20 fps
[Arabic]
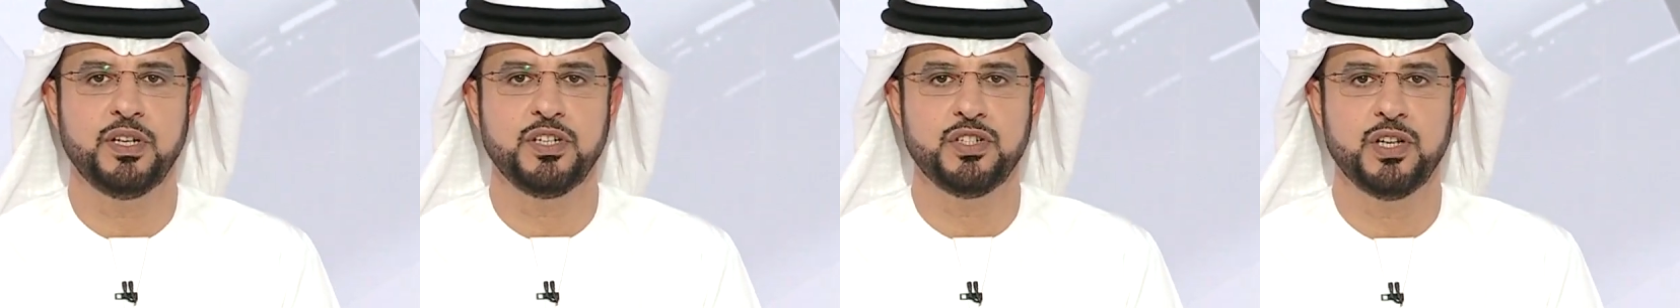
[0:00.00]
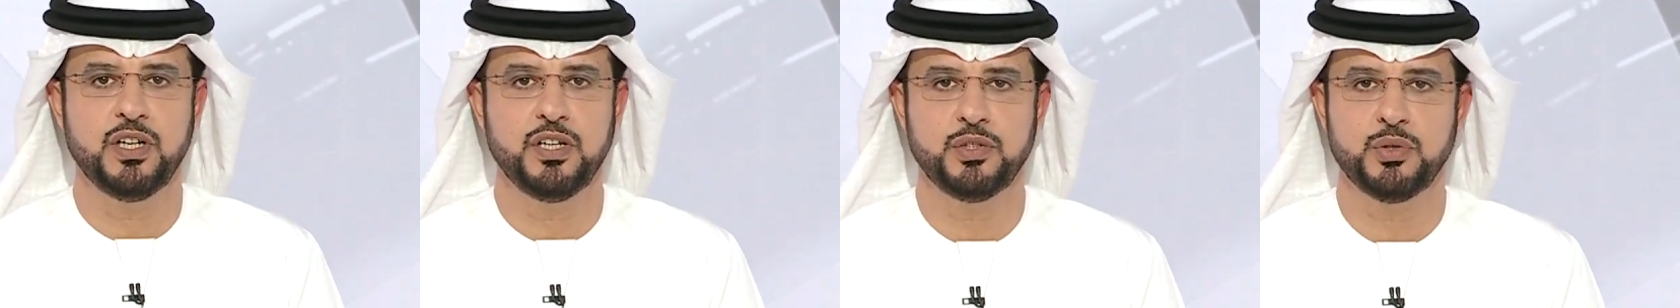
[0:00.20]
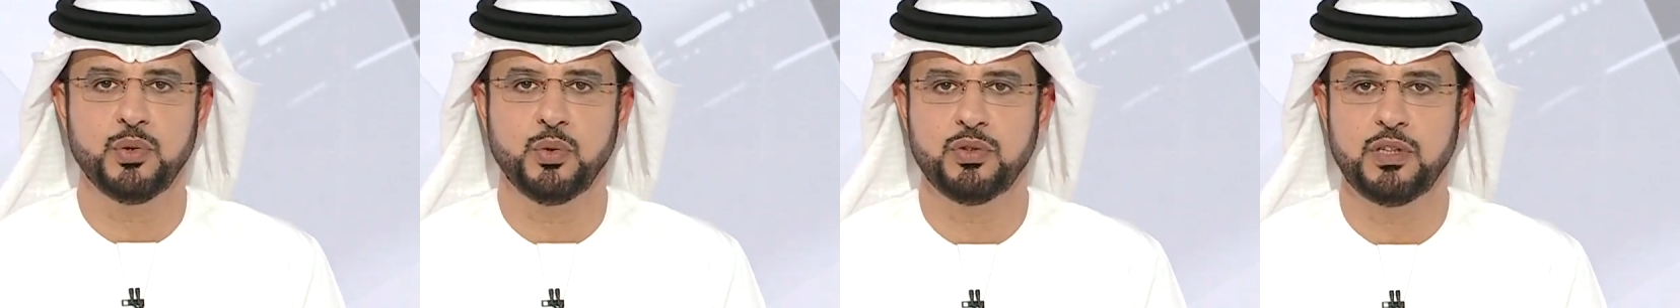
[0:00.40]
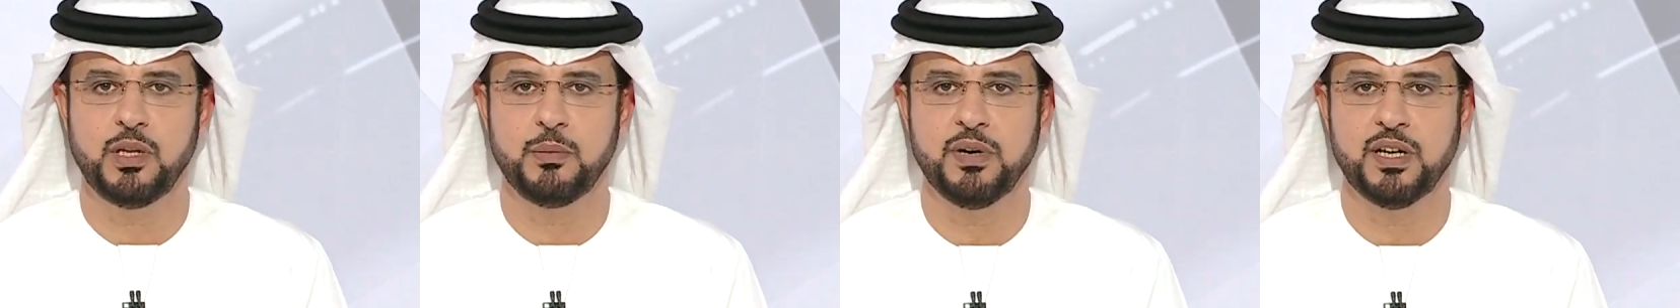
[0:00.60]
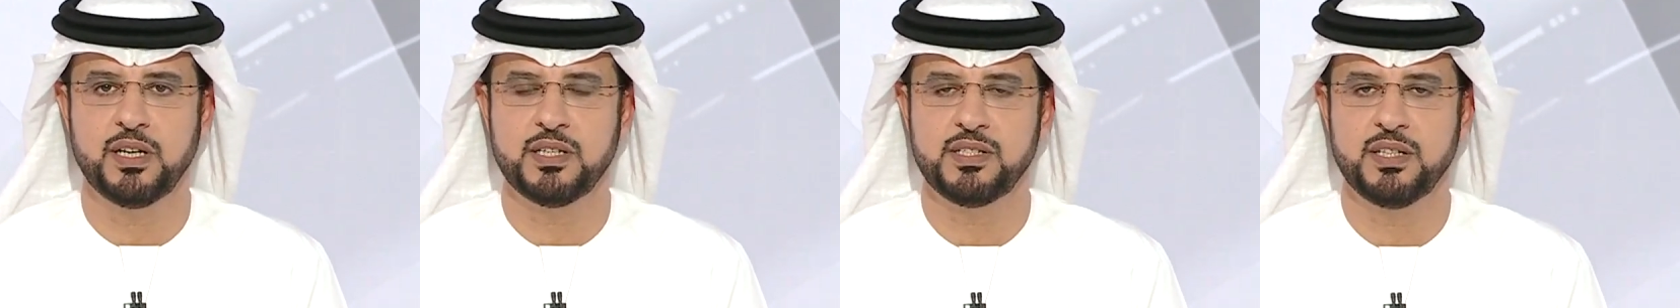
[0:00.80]
رجال الشرطة
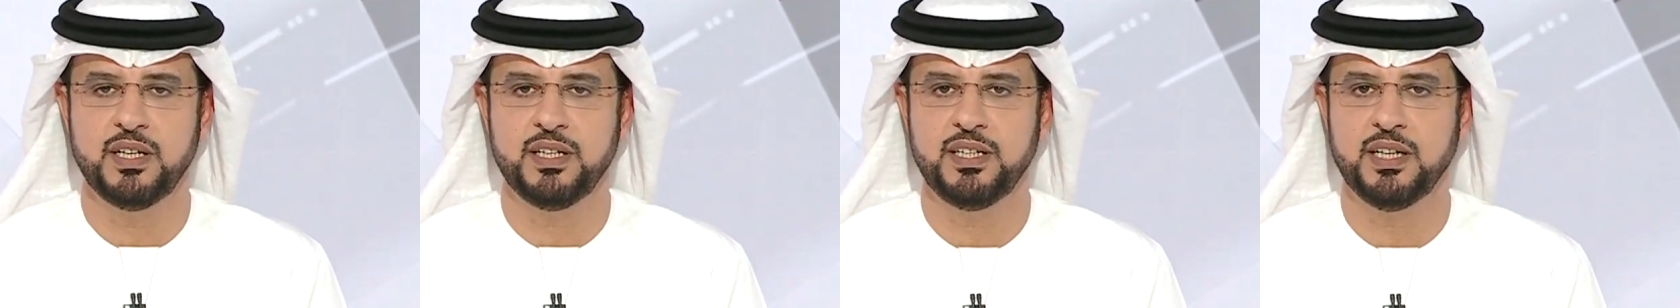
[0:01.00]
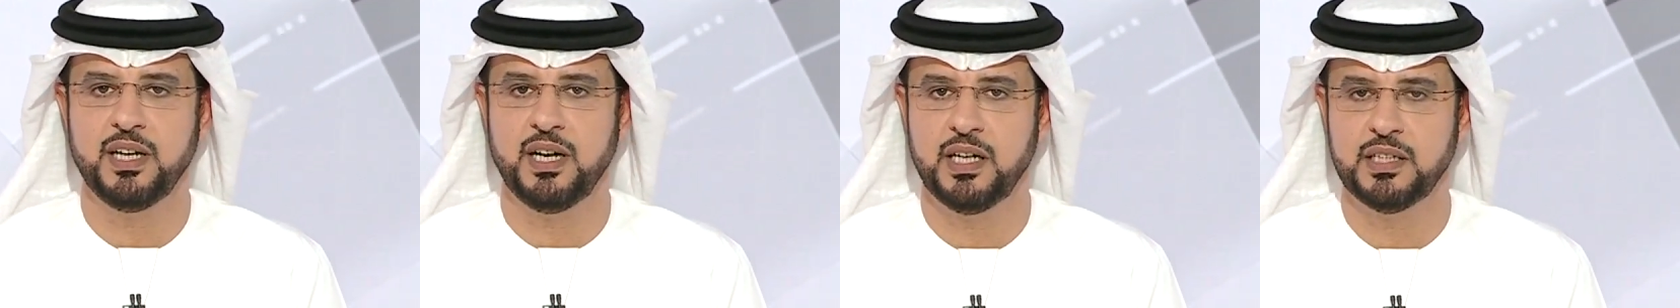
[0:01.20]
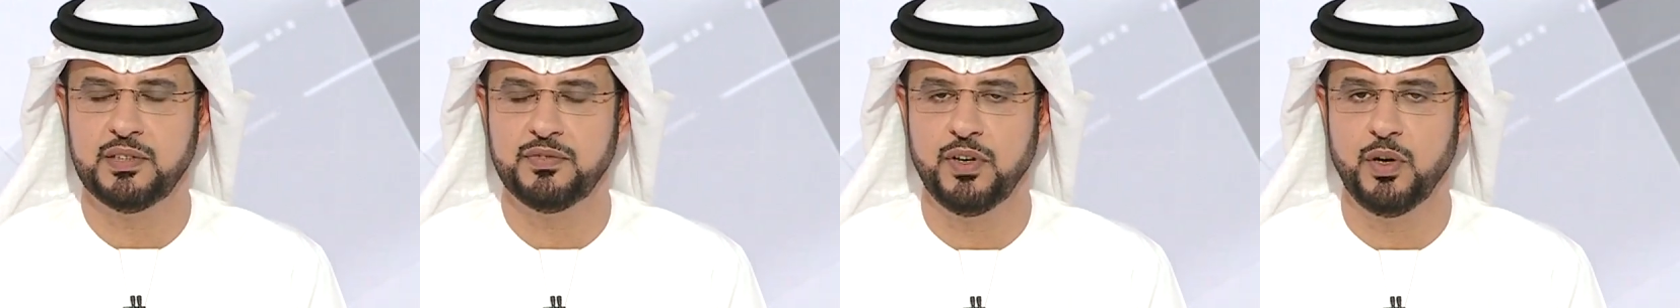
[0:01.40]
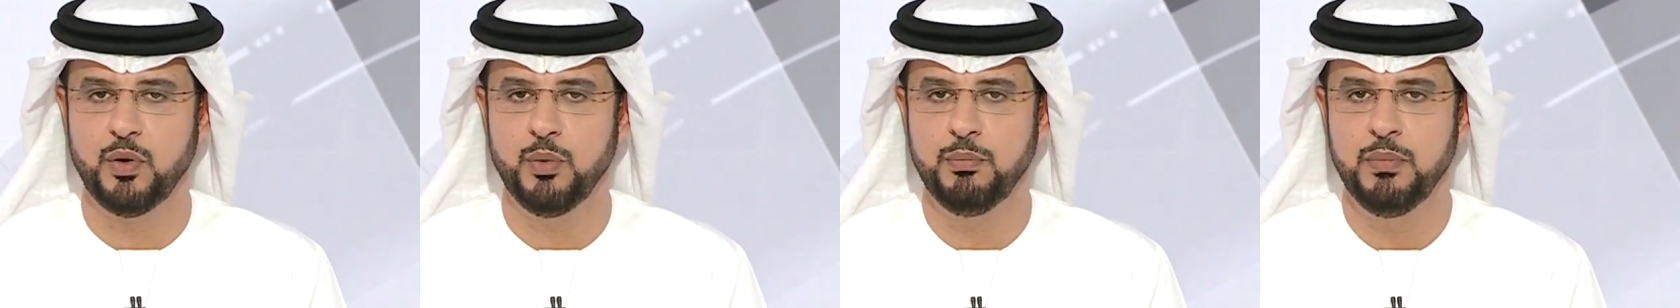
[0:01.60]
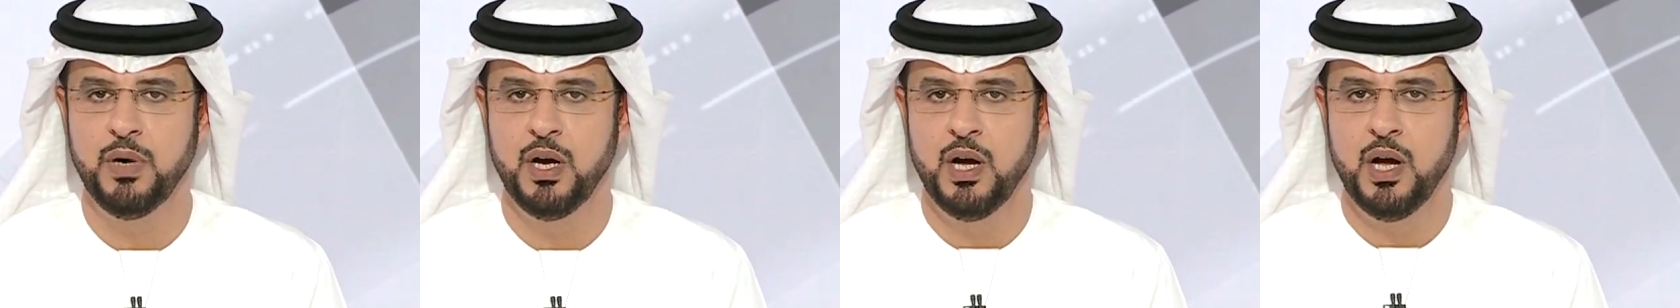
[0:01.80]
الباكستانية
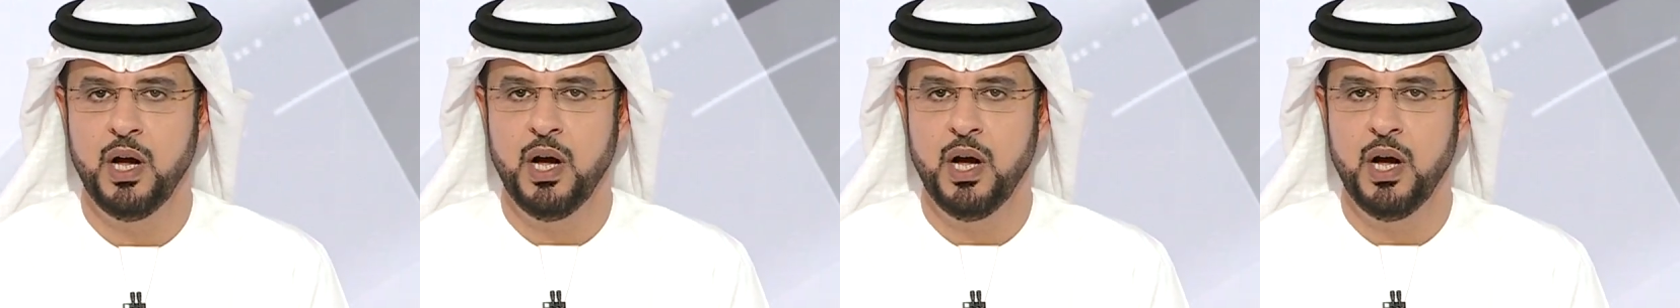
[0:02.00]
حتفهم